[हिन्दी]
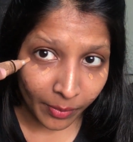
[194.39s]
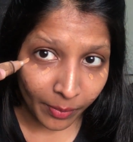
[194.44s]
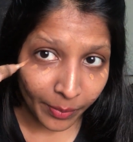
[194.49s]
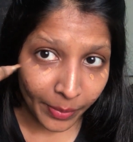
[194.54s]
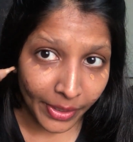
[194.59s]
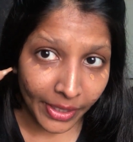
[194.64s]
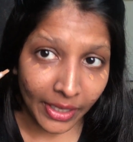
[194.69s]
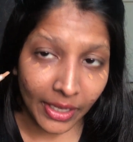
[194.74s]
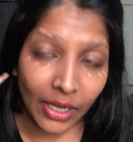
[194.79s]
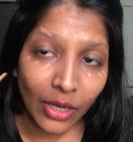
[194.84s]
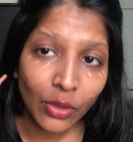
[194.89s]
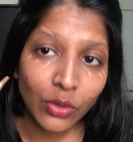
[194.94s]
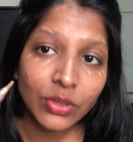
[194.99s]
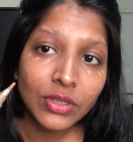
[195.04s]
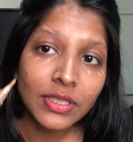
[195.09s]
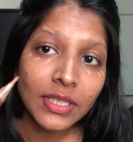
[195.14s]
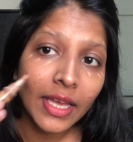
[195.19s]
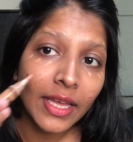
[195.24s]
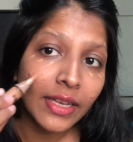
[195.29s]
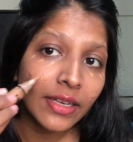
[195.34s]

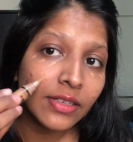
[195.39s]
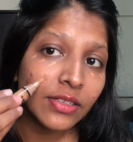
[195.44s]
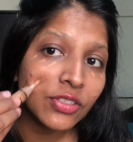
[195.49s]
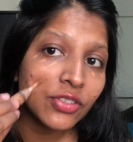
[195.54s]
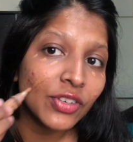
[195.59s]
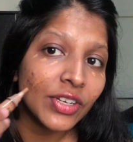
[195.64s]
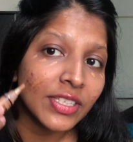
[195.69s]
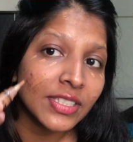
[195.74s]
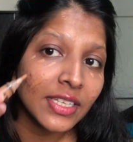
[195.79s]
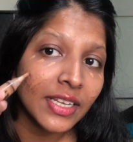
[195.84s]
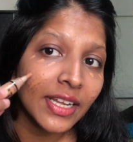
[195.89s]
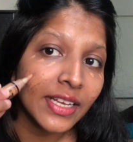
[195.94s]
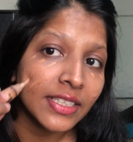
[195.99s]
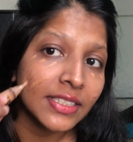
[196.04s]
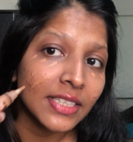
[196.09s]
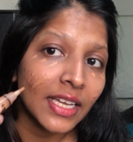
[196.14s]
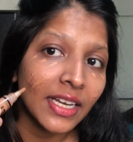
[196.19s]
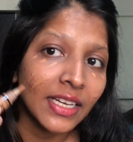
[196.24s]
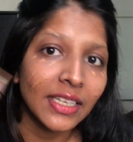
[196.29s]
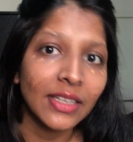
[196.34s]
ब्रेकआउट्स एंड स्ट्रेस एंड
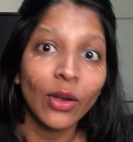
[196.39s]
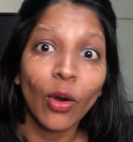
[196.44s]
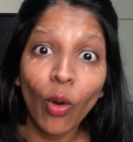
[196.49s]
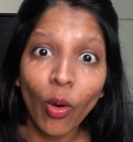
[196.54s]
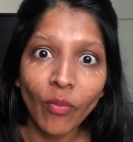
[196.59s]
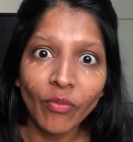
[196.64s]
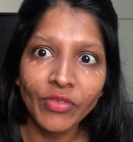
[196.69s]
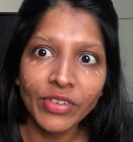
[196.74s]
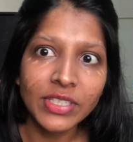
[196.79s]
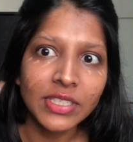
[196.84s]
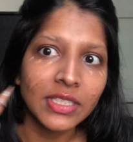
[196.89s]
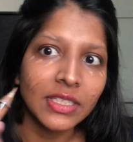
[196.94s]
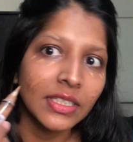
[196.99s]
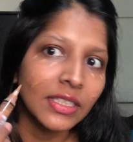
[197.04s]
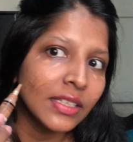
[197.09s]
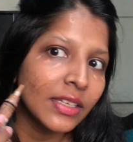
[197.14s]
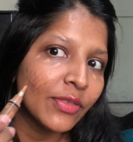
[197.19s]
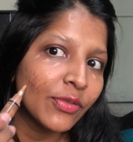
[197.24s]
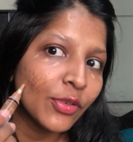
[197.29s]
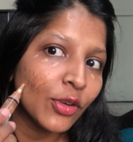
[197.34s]
एंगजाइटी
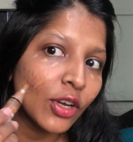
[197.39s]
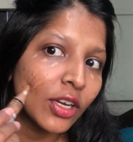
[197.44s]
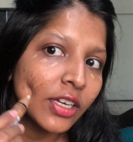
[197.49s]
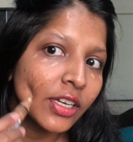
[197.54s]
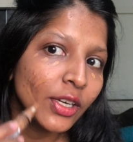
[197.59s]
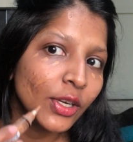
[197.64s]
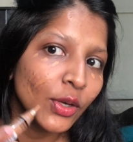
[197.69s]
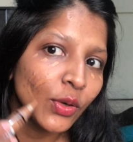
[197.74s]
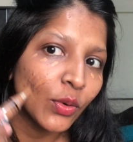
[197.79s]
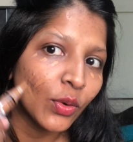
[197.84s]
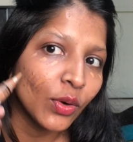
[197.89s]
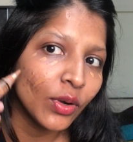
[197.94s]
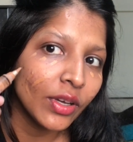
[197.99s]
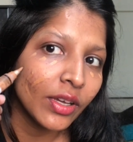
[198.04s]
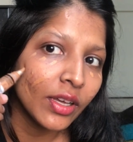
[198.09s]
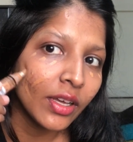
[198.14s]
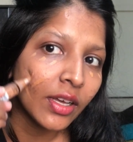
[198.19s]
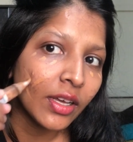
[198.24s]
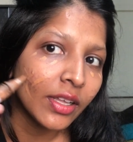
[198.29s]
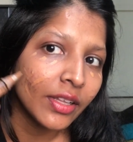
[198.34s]
ऑब्वियसली इफ यू ऑलरेडी नो
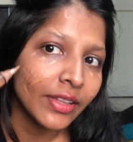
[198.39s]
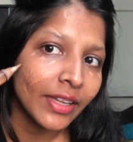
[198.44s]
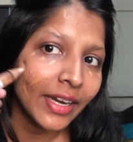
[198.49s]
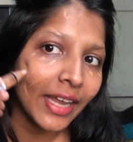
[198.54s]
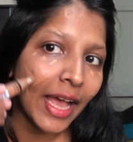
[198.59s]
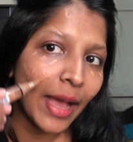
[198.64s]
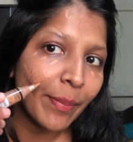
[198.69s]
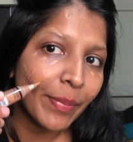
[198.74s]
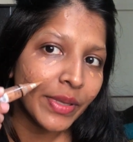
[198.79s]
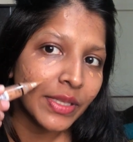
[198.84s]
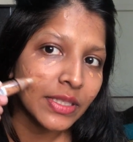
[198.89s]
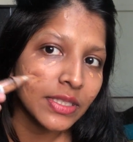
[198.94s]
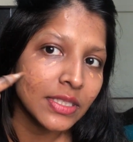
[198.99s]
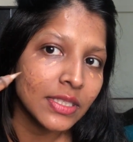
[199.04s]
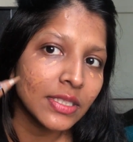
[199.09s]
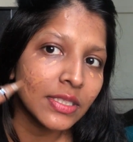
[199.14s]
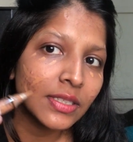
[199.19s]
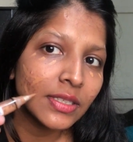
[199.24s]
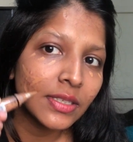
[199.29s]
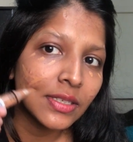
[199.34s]
दैट
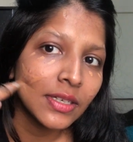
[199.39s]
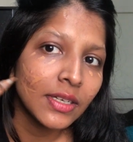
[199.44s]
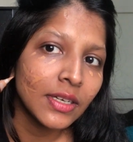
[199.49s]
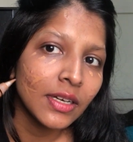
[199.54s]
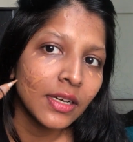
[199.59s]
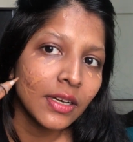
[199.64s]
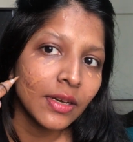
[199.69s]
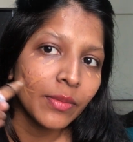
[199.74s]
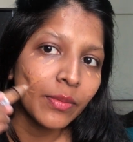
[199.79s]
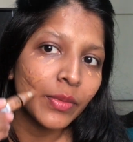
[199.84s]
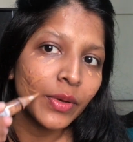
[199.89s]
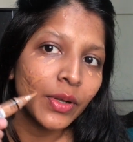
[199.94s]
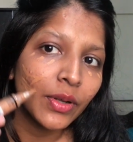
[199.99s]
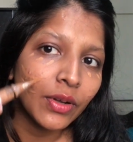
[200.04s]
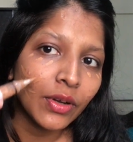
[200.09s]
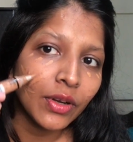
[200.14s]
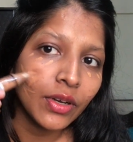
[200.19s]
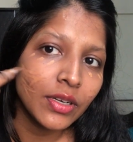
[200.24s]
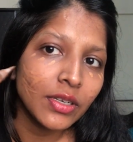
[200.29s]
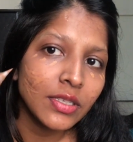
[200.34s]
हैपेंस
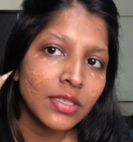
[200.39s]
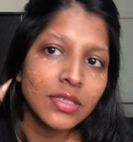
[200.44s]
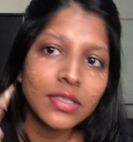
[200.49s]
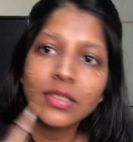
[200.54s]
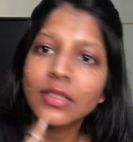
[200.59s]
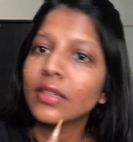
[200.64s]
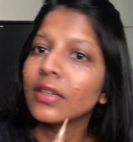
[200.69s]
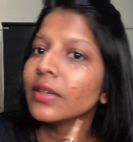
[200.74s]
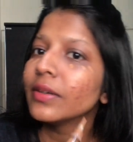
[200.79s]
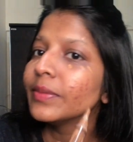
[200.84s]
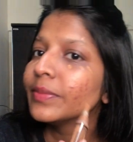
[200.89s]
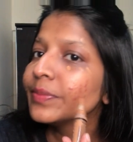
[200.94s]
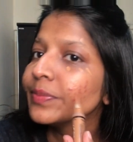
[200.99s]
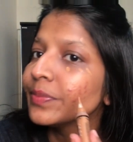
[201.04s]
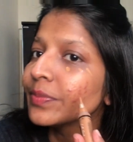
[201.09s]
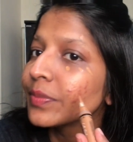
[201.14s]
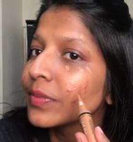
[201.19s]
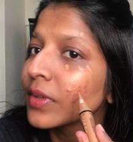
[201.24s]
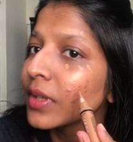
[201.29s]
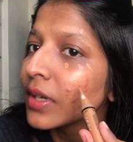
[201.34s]
बिकॉज
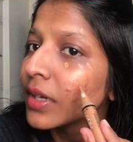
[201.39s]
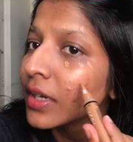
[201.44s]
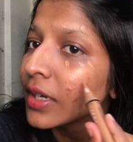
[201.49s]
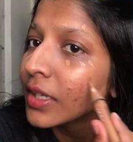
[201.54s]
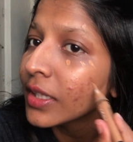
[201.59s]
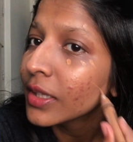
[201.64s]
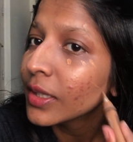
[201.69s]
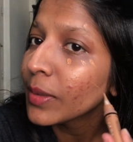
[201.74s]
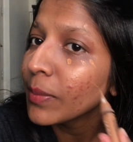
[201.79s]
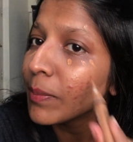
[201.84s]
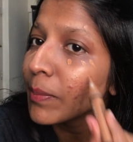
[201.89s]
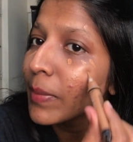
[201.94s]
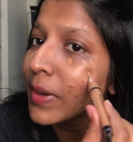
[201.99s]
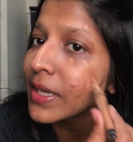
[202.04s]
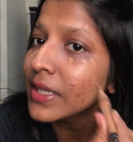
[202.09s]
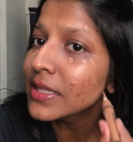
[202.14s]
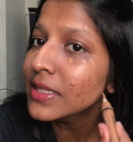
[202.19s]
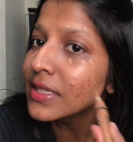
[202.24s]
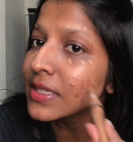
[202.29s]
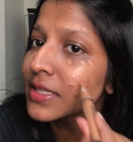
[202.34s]
द
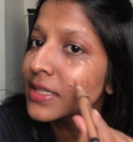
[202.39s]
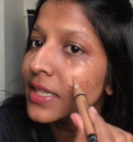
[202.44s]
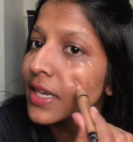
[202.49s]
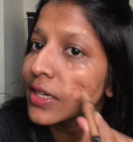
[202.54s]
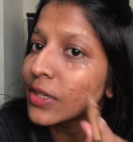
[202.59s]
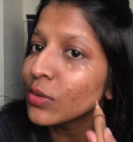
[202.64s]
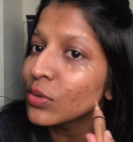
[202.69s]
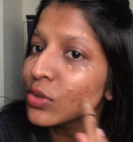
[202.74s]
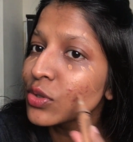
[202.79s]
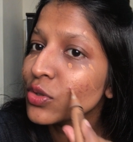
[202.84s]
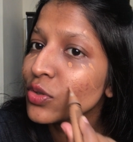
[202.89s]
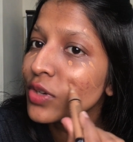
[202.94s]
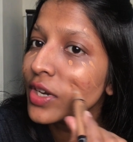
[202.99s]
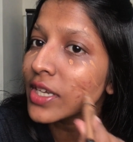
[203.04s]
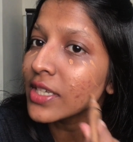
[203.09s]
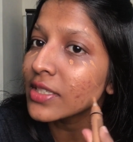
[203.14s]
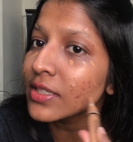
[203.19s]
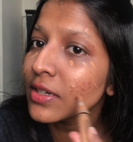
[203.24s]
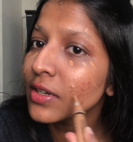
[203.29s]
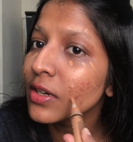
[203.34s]
मंथ्स दैट यू
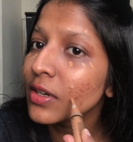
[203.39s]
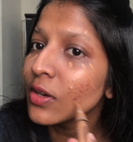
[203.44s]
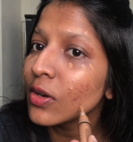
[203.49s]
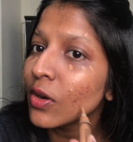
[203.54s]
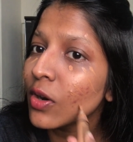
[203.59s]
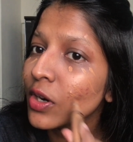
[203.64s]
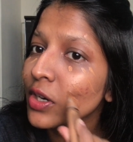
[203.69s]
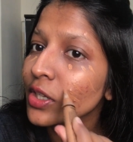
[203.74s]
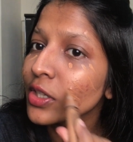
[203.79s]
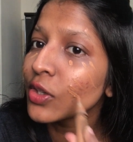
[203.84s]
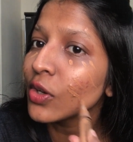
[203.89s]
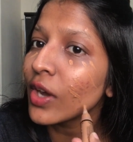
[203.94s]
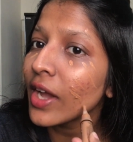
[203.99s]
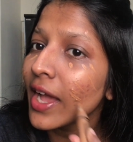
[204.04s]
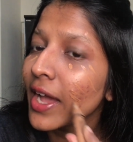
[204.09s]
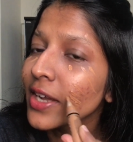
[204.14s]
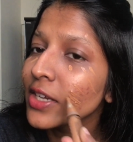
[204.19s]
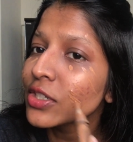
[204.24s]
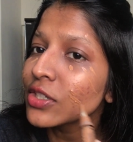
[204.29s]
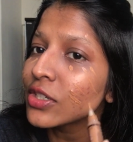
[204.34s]
स्ट्रेस अलॉट योर
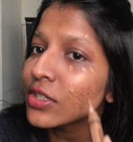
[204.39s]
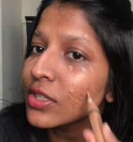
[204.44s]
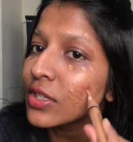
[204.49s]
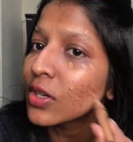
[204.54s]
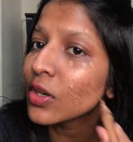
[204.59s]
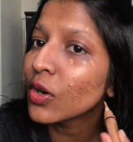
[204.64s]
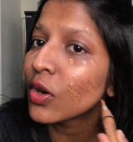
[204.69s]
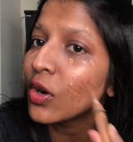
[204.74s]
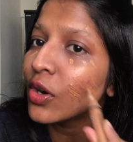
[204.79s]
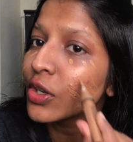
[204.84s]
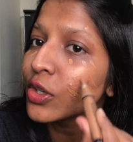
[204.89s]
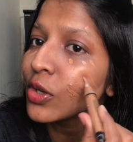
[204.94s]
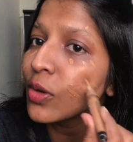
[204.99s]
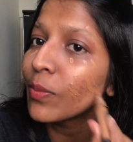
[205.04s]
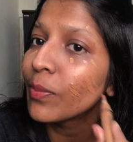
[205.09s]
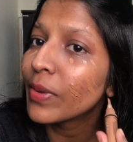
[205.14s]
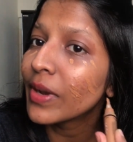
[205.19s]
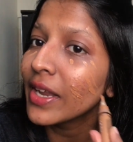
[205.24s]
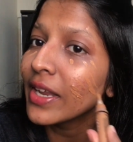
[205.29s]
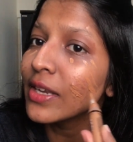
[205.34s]
एंशियस अलॉट योर
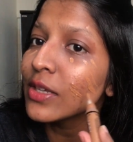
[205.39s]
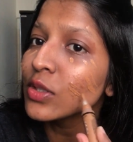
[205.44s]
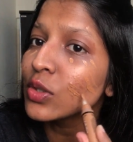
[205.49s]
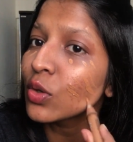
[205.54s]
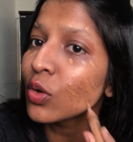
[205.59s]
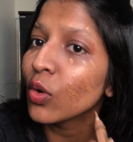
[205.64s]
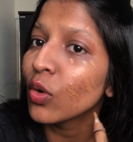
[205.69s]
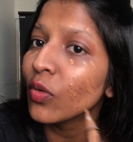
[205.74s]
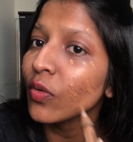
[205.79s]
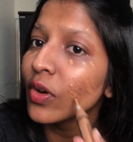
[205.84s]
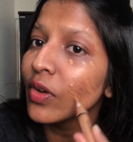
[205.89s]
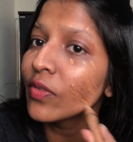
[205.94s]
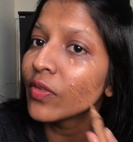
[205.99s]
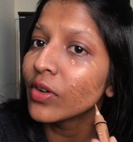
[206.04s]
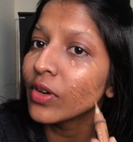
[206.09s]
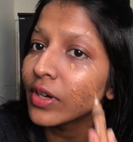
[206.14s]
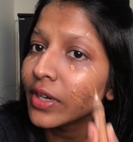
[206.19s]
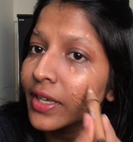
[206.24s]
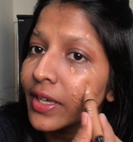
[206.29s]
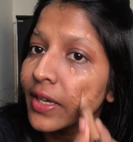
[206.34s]
ब्रेन इज ओवर
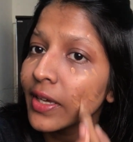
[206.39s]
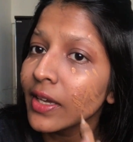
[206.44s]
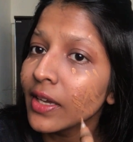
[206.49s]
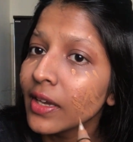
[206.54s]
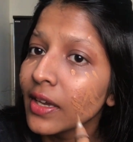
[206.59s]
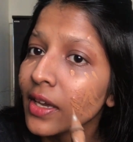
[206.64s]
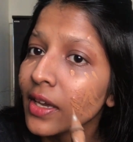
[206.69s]
वर्किंग